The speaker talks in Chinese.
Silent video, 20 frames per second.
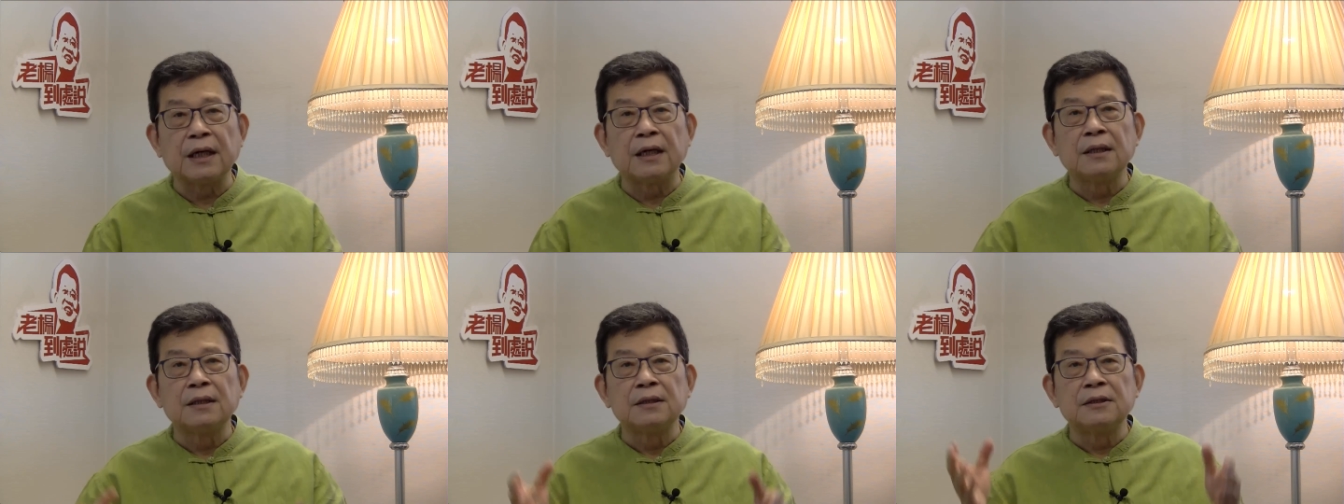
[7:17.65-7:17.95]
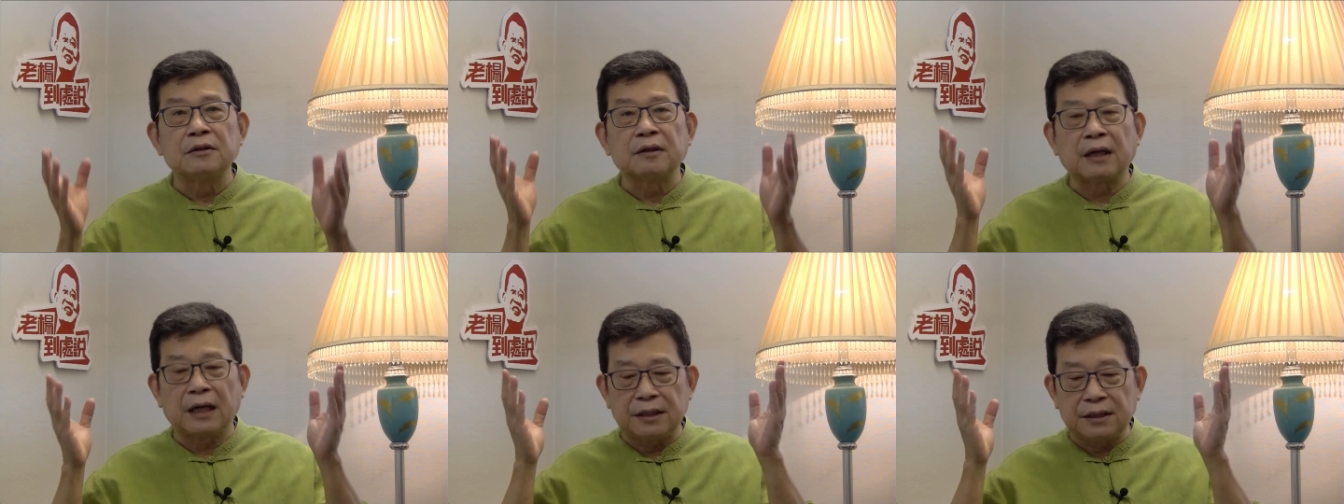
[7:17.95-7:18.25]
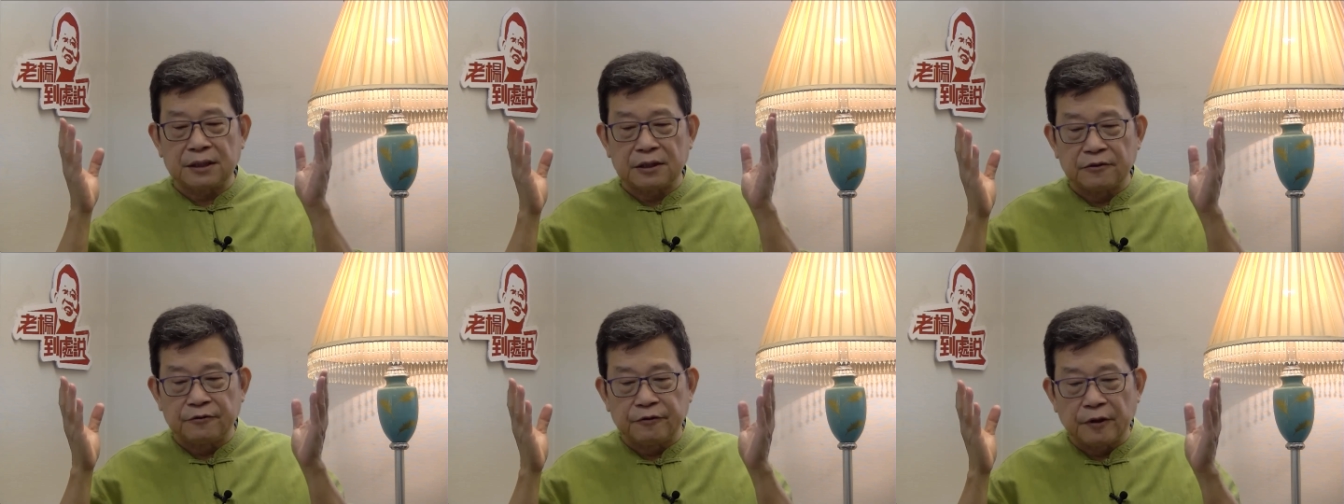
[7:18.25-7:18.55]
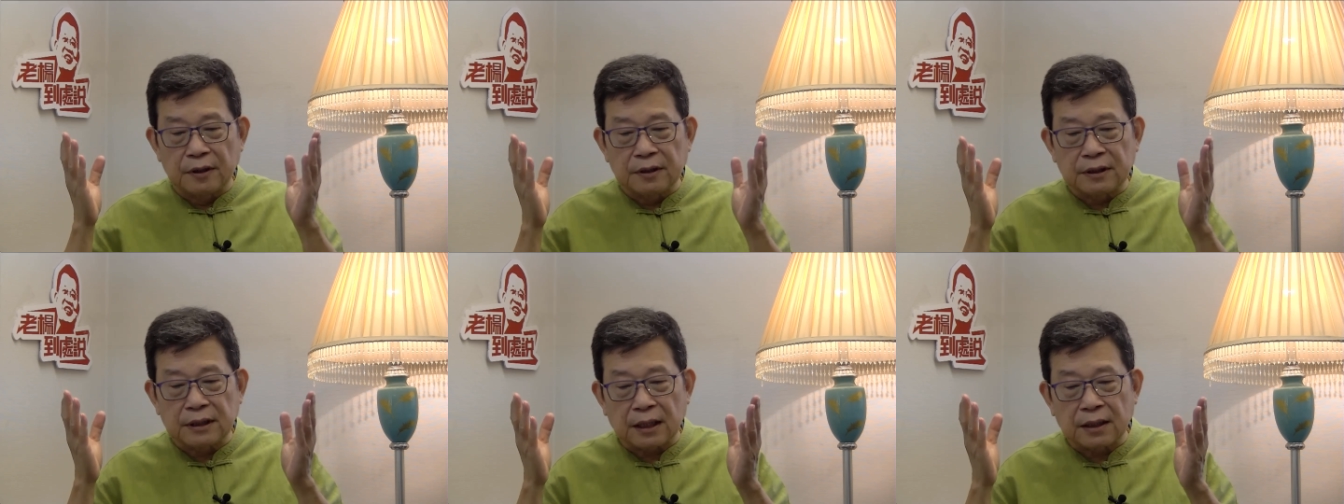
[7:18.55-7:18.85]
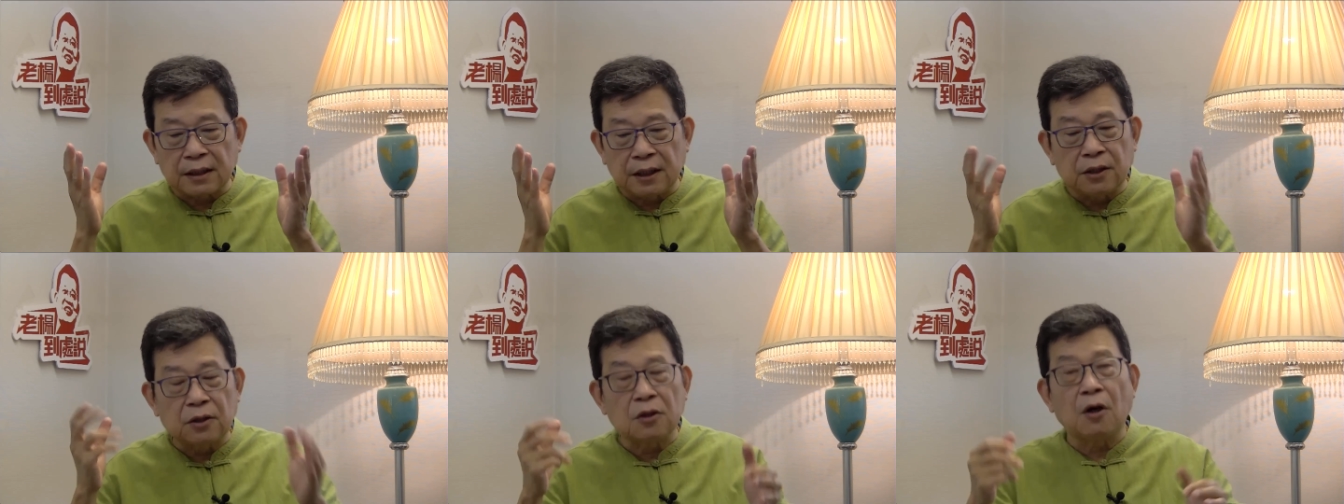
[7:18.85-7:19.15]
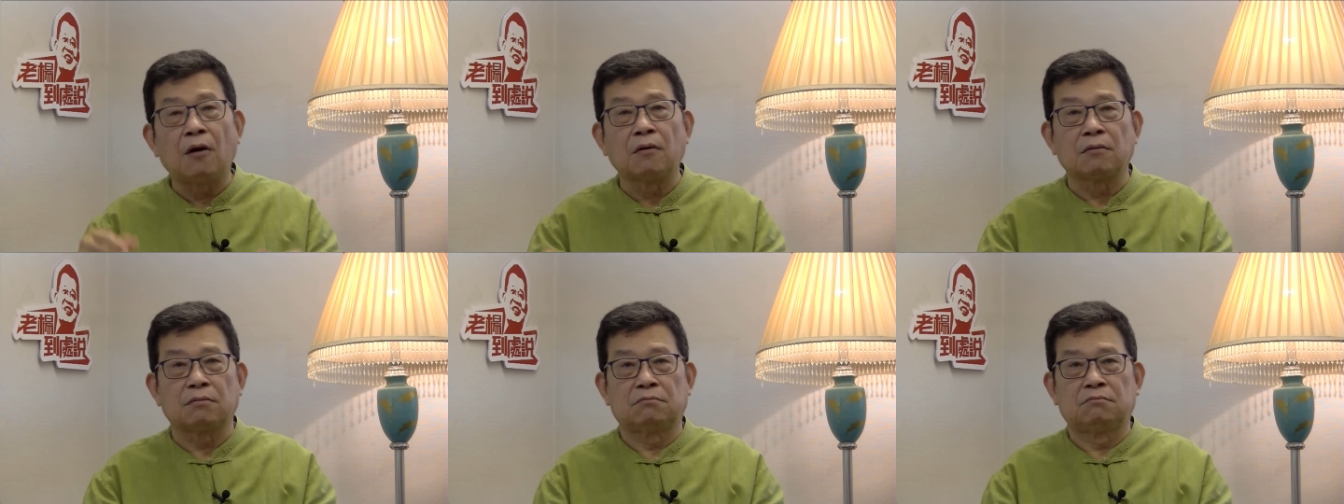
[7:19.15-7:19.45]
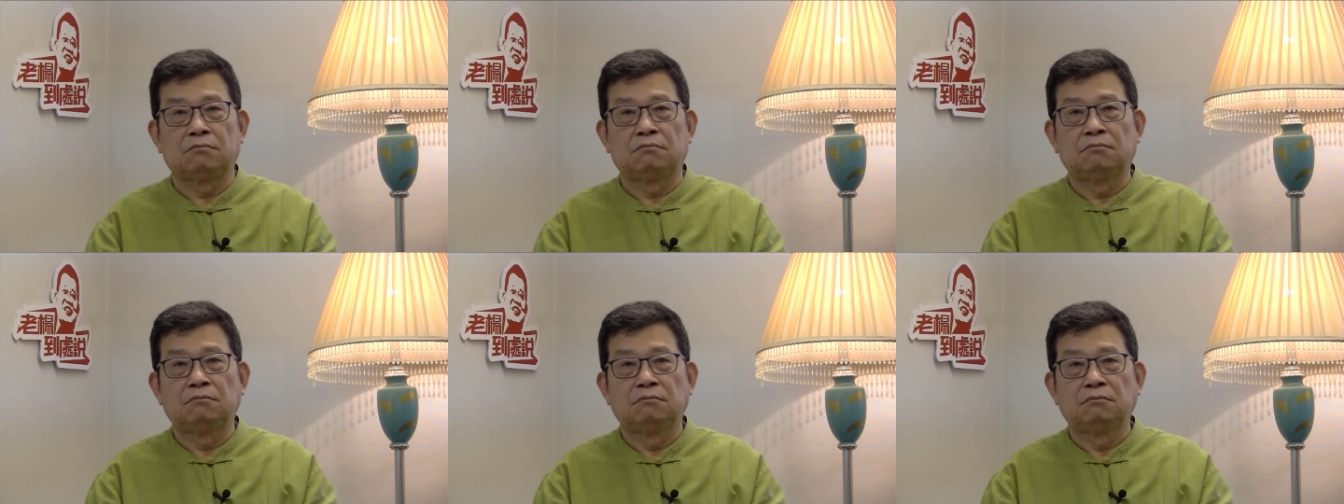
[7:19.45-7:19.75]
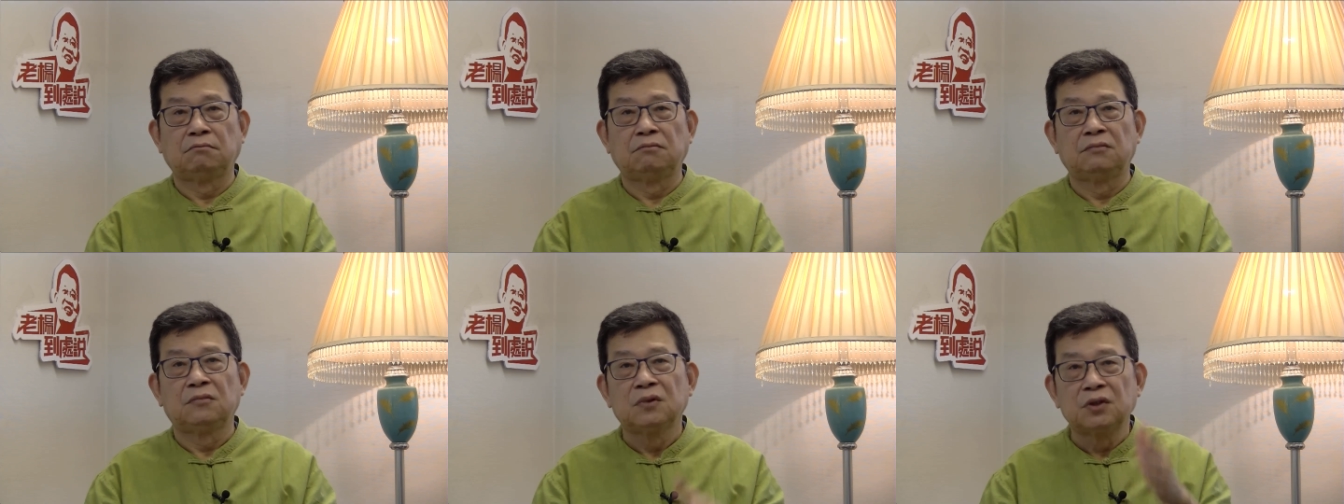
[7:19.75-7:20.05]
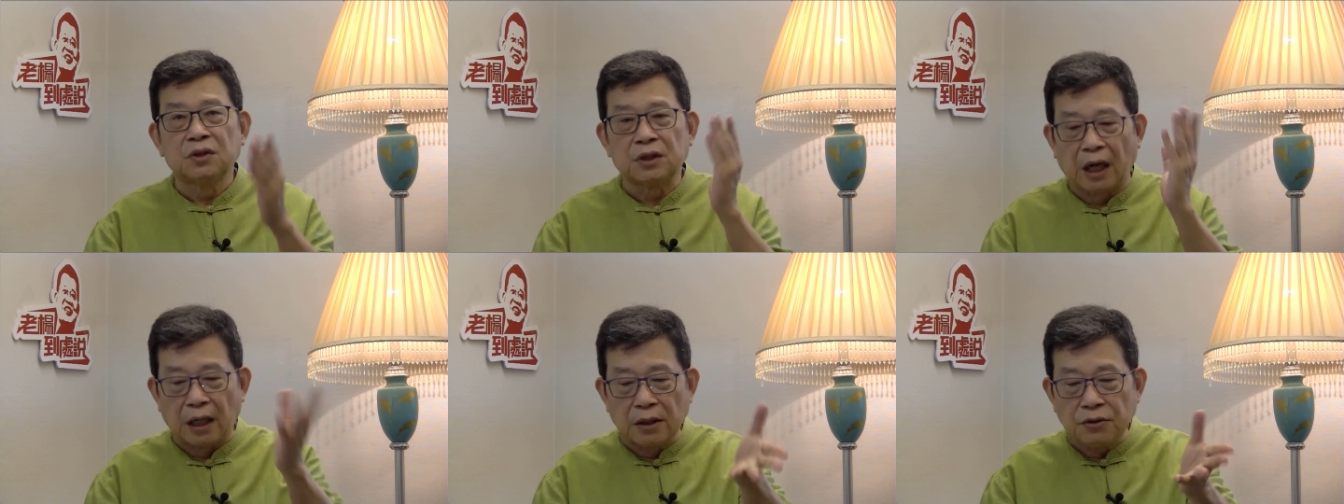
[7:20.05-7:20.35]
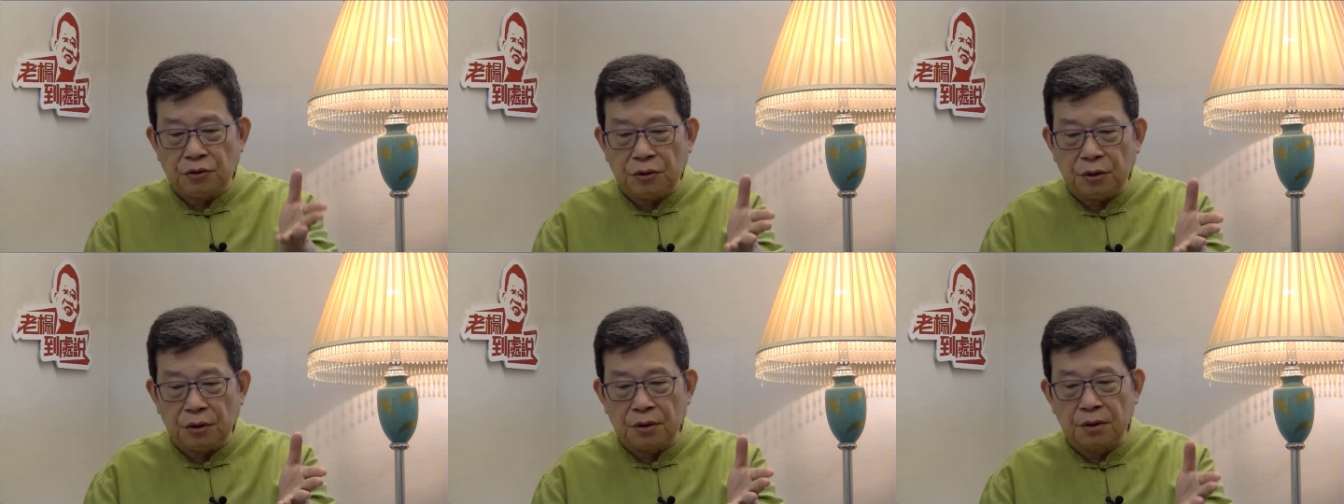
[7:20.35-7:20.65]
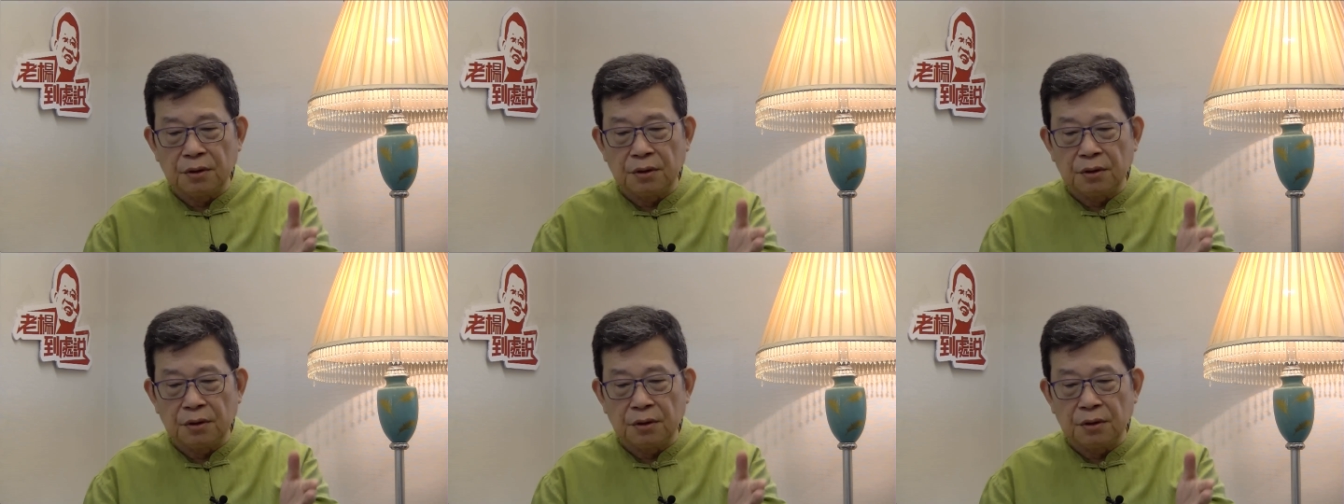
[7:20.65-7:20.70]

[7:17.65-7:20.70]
就开始封杀 TikTok、腾讯、